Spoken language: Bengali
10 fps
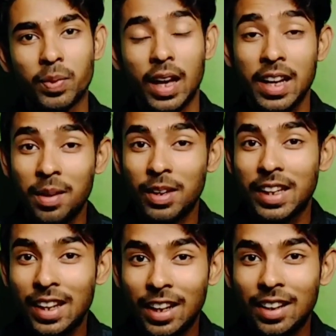তাই আমার
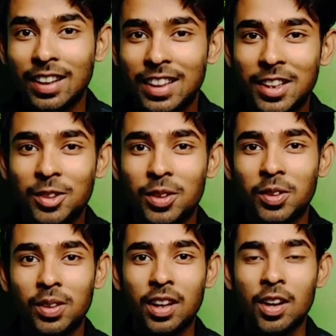কি গান আর দিঘি
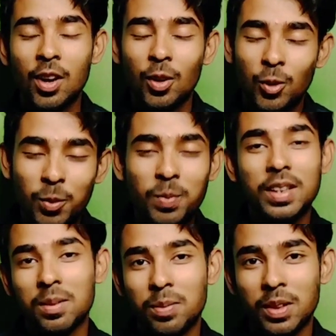চরিত্রটা খুব
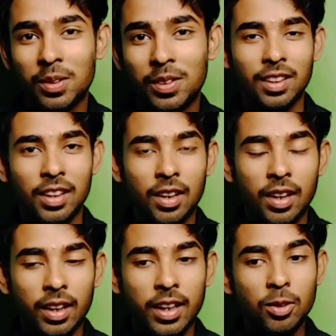বেশি প্রিয়
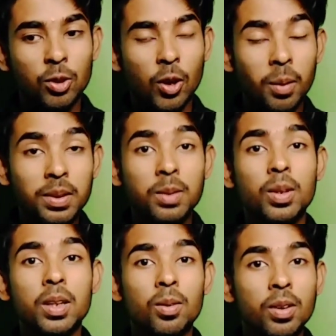কিন্তু সব
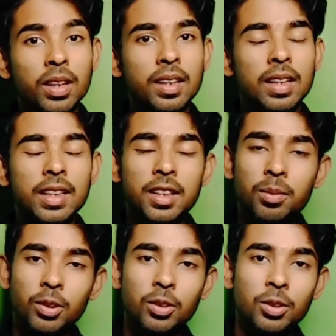জীবনীগুলোই
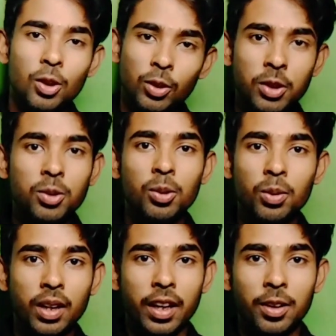নিজেদের মতো যতই
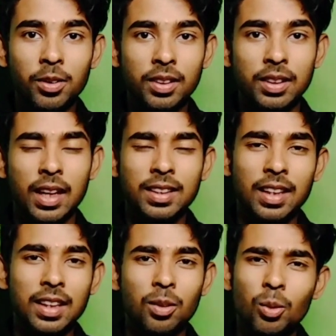ছুটুক না কেন তার
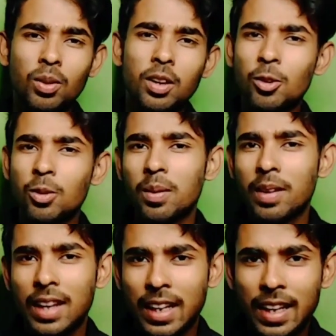সাথে কোনো না
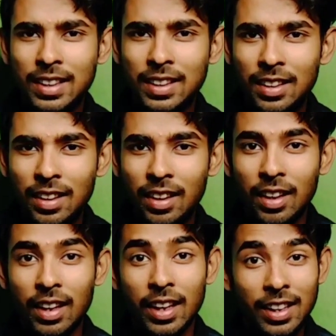কোনোভাবে লেগে আছে
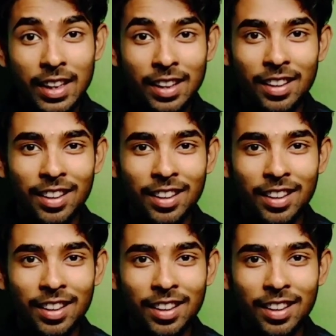এই নীল